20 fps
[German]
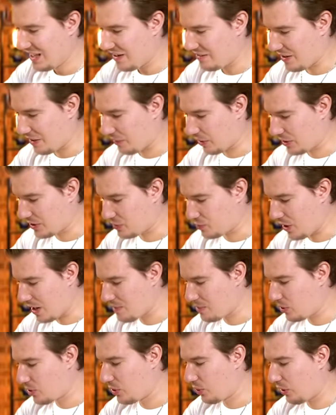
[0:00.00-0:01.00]
Wir haben, glaube ich,
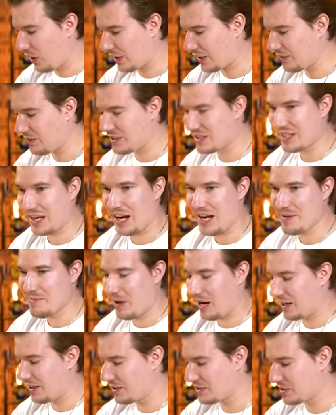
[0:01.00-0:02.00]
Rainbow Glurak irgendwie
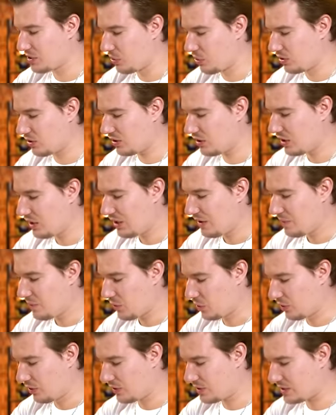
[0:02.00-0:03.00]
dreimal gezogen
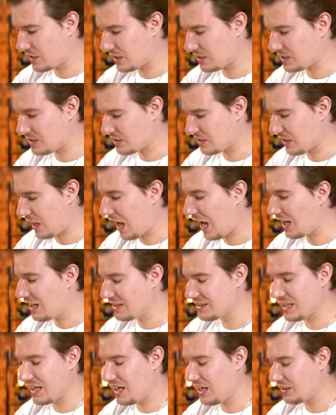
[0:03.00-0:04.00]
und das
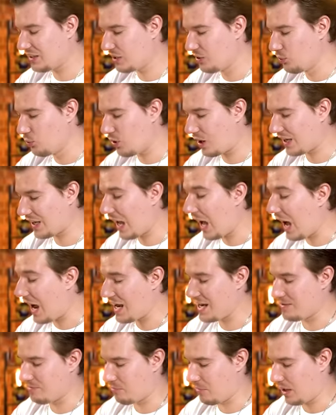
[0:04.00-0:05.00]
Alt Art Glurak
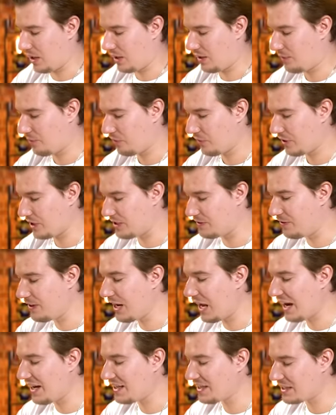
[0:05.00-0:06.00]
einmal. Ich will
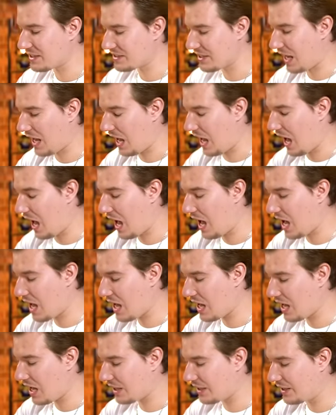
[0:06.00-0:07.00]
eigentlich das
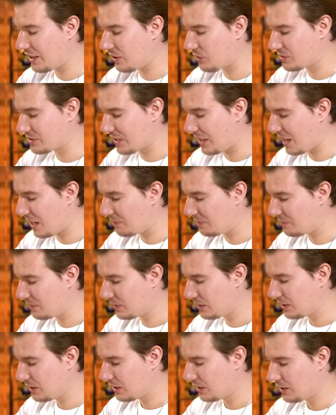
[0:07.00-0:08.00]
Arceus haben.
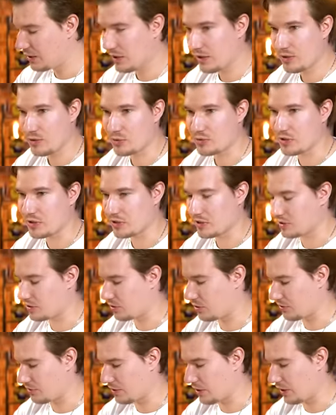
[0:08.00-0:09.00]
Du siehst nicht
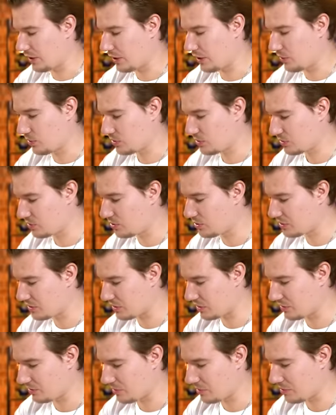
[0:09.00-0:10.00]
so aus wie Arceus. Du siehst
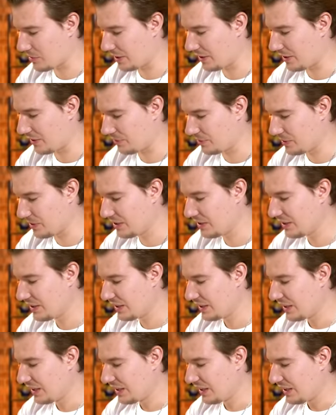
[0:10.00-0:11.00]
aus wie Manafi.
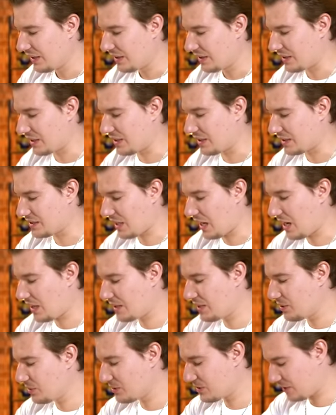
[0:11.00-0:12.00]
Denn das
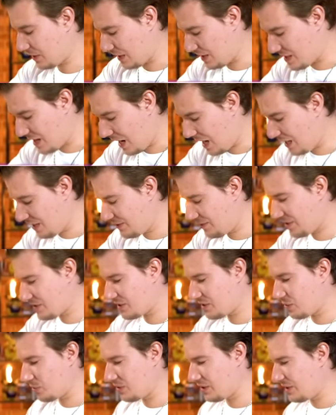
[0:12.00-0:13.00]
Arceus in der
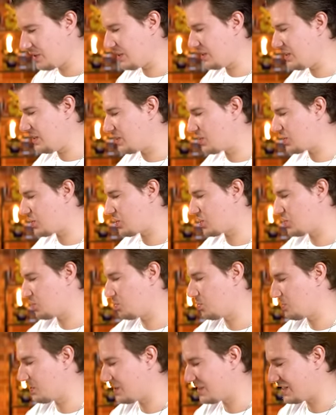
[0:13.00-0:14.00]
Alt-Version ist
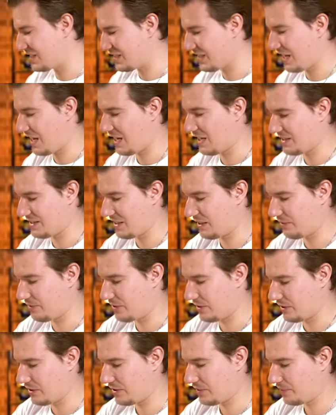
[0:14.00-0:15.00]
schon sehr
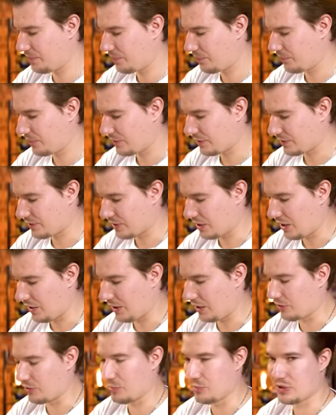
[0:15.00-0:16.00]
saftig. Aber
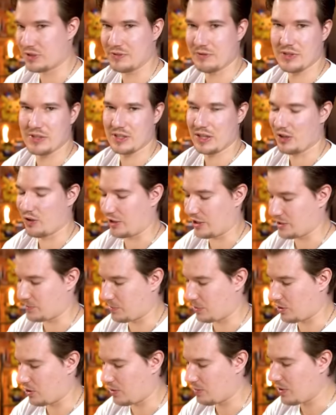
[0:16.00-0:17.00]
dafür müssen wir es halt auch erst
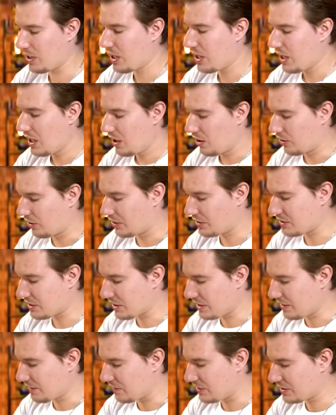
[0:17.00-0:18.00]
bekommen. Und
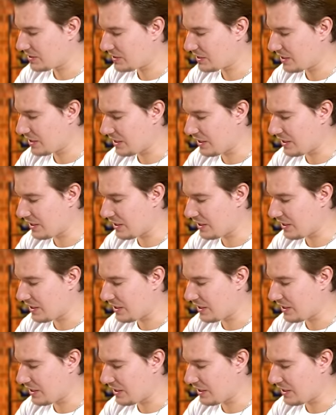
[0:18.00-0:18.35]
wisst ihr,